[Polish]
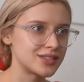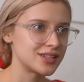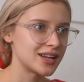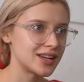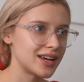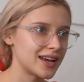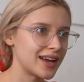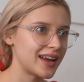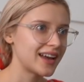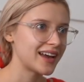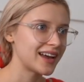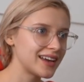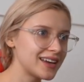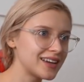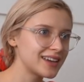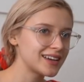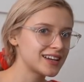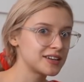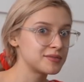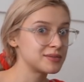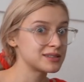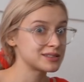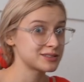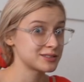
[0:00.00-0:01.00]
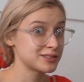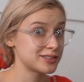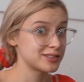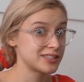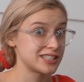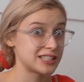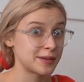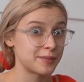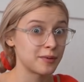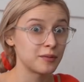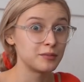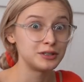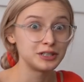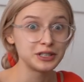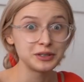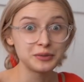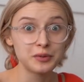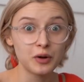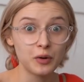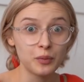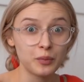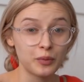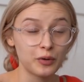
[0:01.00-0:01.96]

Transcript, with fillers: że ej, chyba coś Ci się pomyliło,